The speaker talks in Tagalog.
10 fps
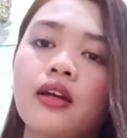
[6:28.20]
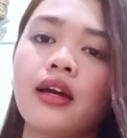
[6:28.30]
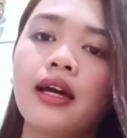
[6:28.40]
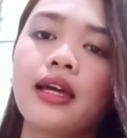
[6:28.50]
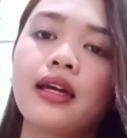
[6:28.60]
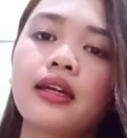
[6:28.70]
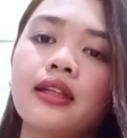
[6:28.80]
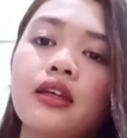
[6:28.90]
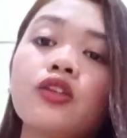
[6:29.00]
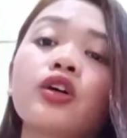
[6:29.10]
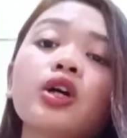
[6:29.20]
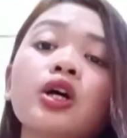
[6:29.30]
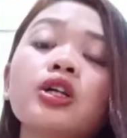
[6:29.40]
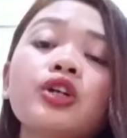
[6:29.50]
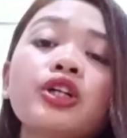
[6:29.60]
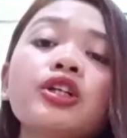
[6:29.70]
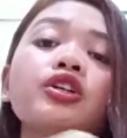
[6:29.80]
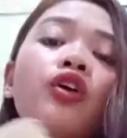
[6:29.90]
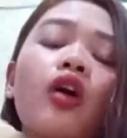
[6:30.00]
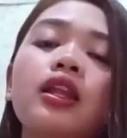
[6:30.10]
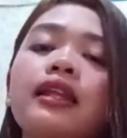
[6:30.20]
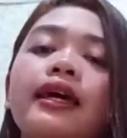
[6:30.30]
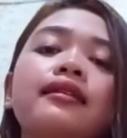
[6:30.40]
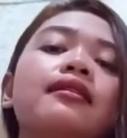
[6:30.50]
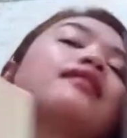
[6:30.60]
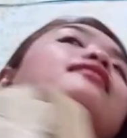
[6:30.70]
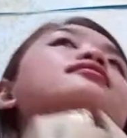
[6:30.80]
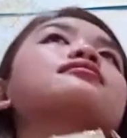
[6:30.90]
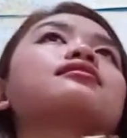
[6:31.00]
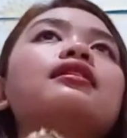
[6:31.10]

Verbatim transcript: Ayan. In, in order to online, guys.